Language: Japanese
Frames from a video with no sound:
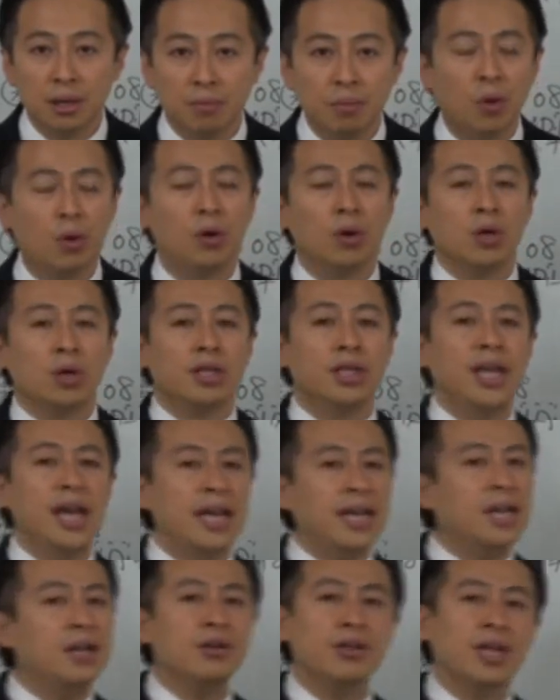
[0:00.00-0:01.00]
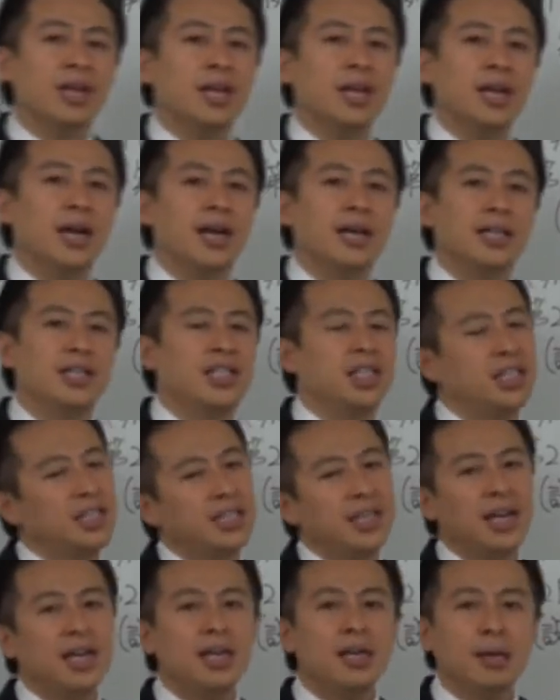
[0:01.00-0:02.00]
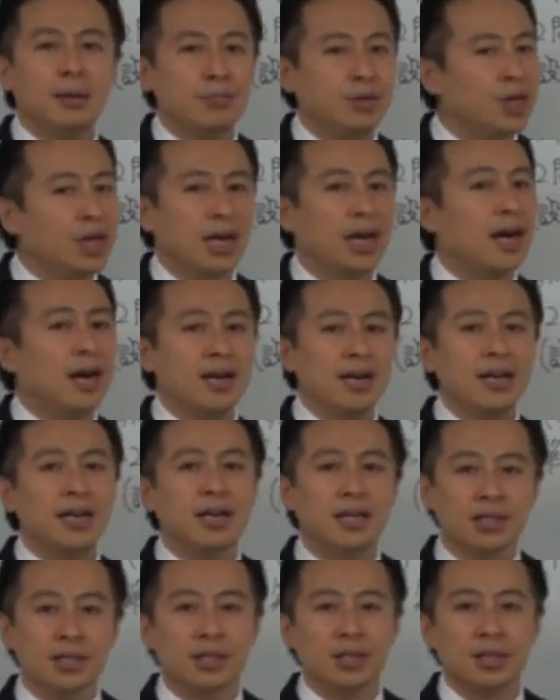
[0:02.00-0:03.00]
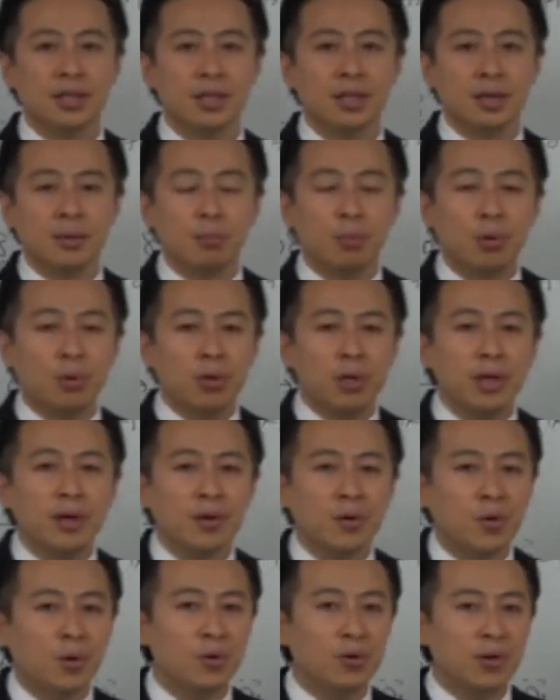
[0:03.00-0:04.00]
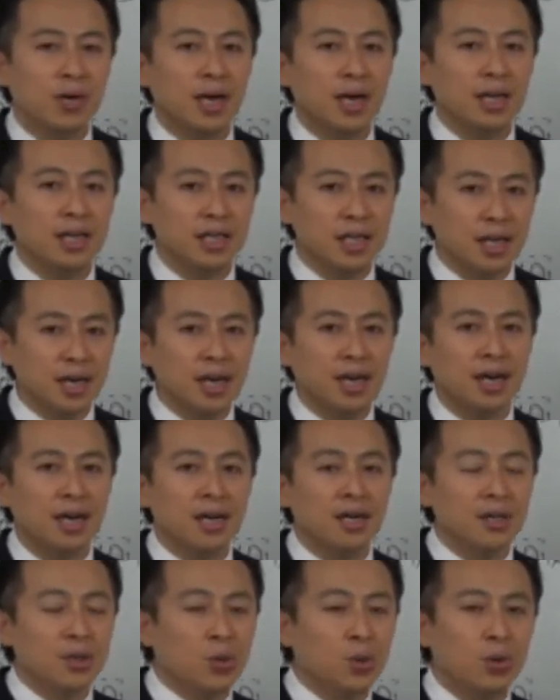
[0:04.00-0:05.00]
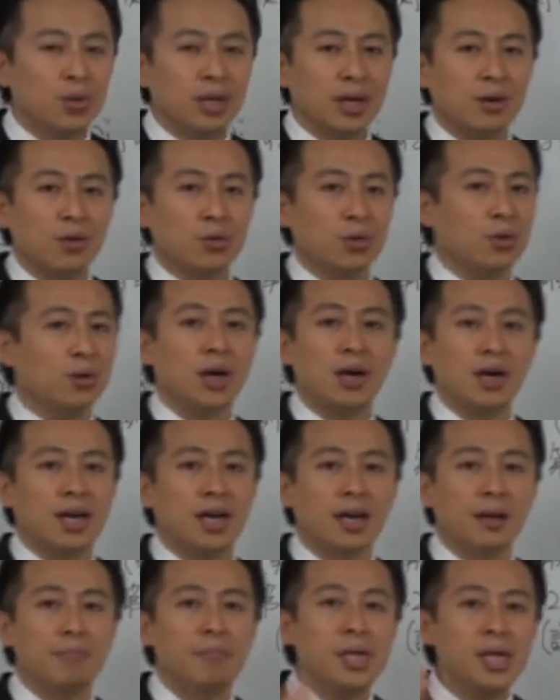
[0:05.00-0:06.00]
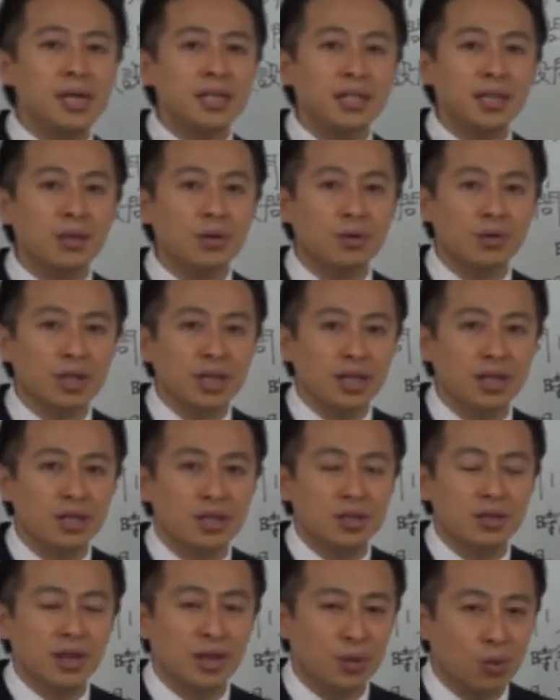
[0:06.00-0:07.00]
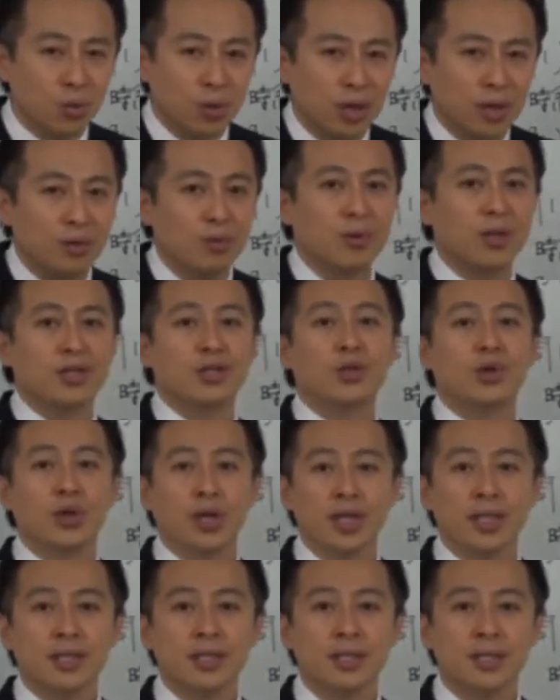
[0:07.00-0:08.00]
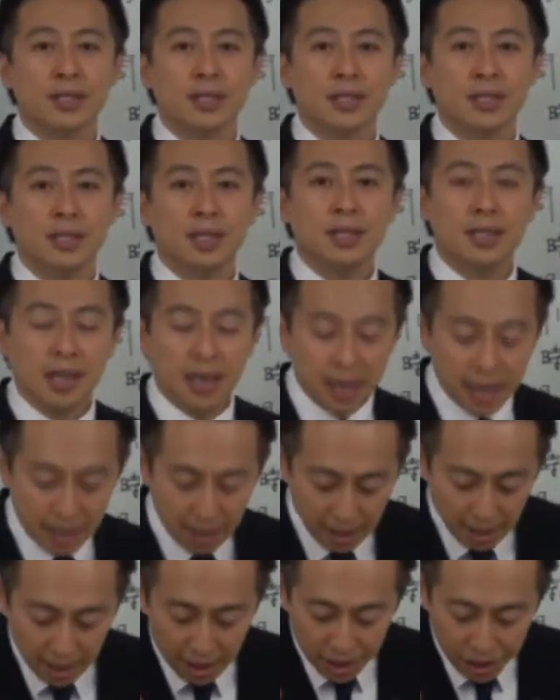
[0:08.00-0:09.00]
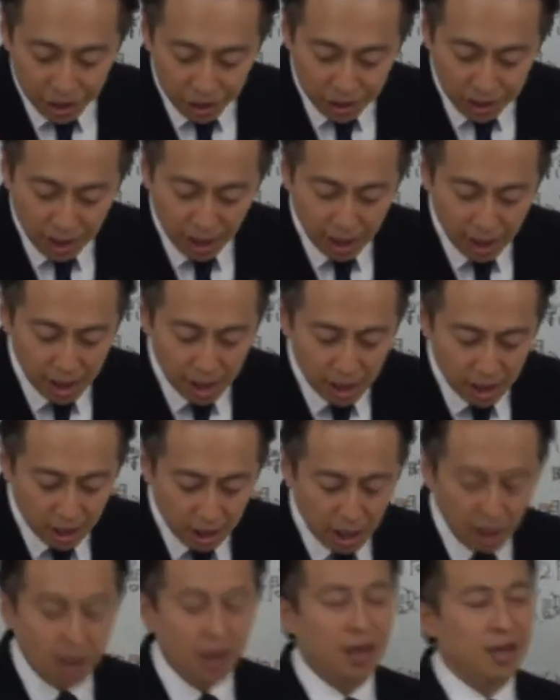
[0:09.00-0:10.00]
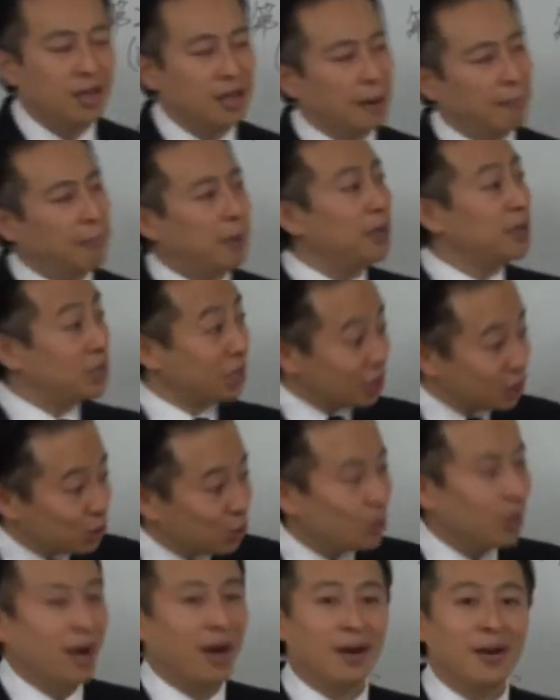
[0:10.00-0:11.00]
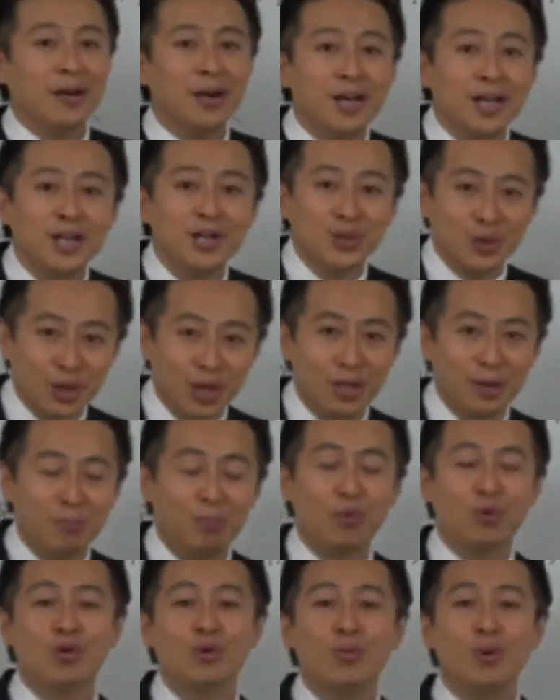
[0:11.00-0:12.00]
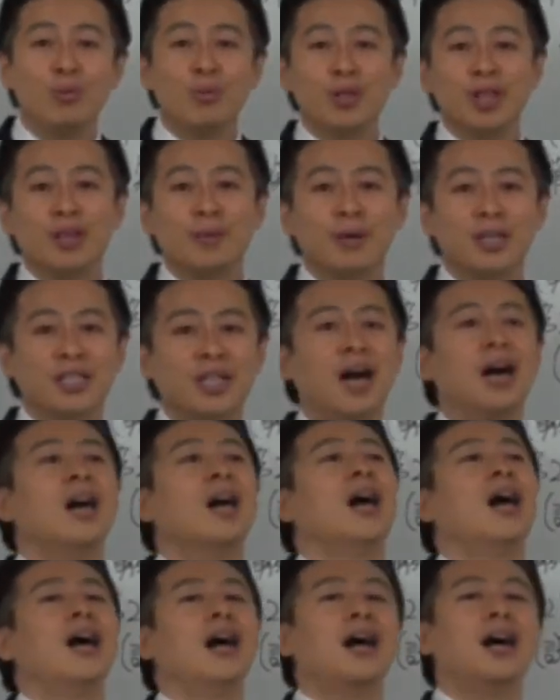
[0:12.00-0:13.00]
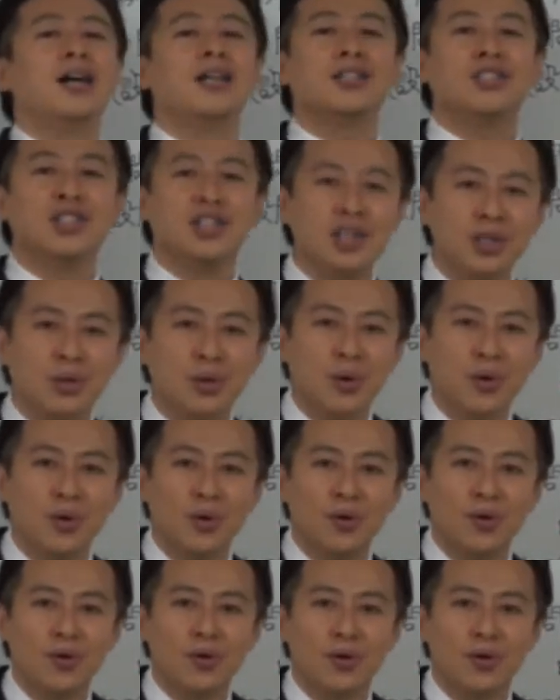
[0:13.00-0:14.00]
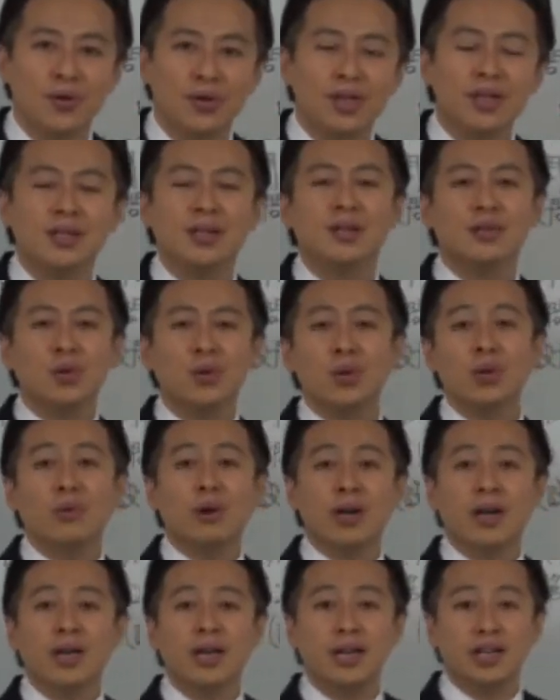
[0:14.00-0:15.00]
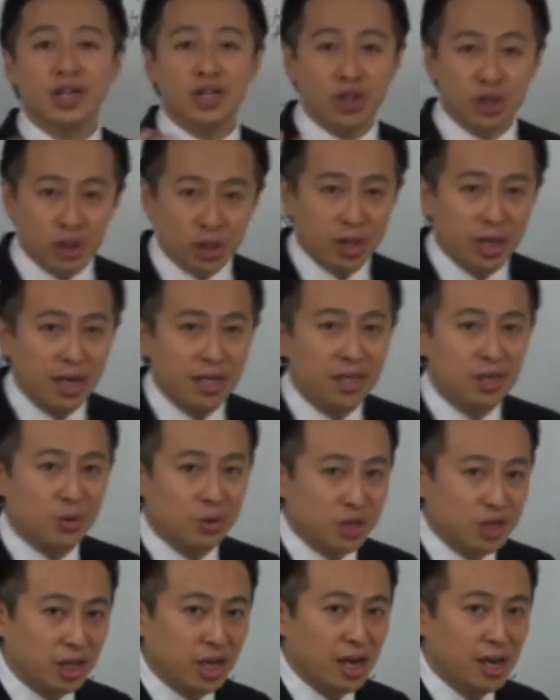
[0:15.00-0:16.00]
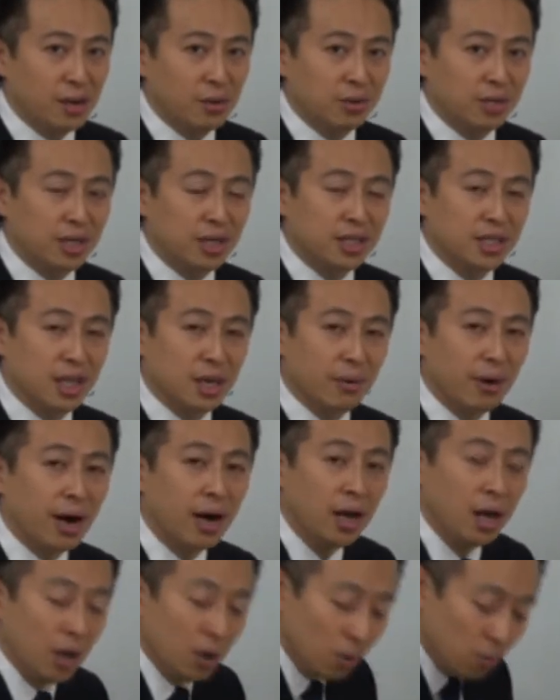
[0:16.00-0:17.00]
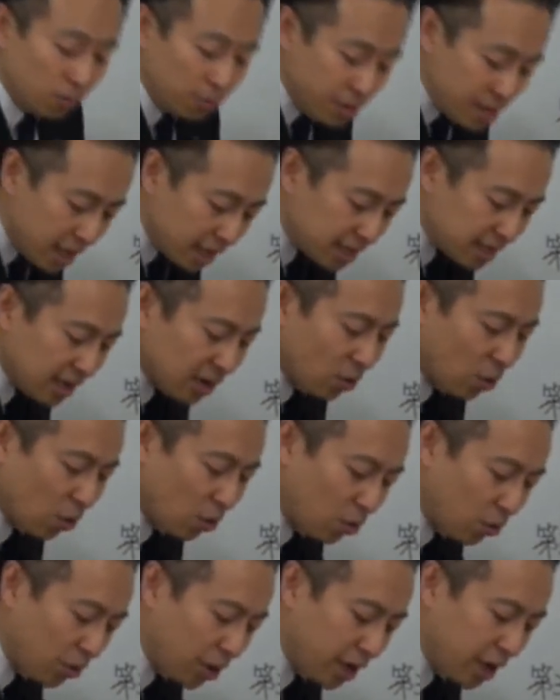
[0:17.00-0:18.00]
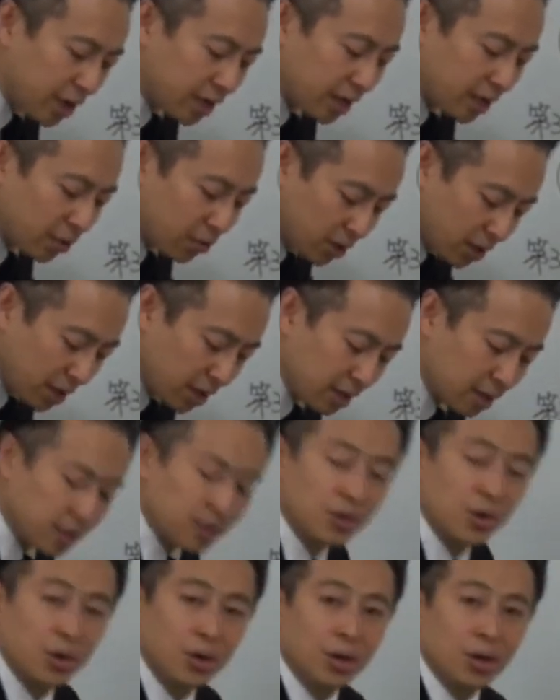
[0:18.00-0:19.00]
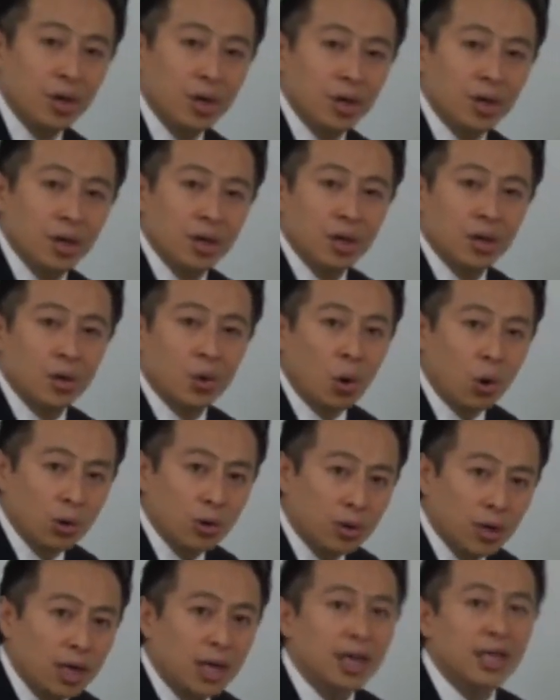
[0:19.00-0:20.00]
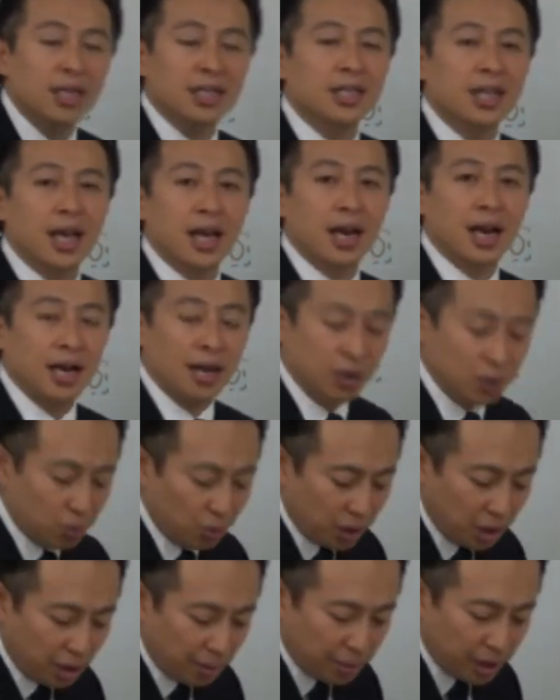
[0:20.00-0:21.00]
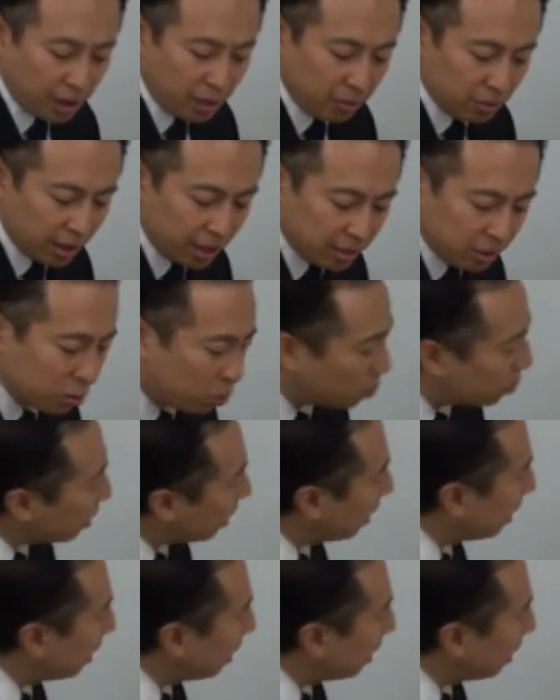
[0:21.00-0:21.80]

もうできるできない実際には無理関係ないです。僕にはこの会社がどうなろうと関係ない皆さんの点数がどうなるのが重要です。ですから取材に行ってやっぱり社長やらないですよねって僕も思ってましたああ安心とですからそこで終わらないで出題者の試験員の先生はなぜここを入れたのかなんですよこの中で正解が取れればいいのでそこ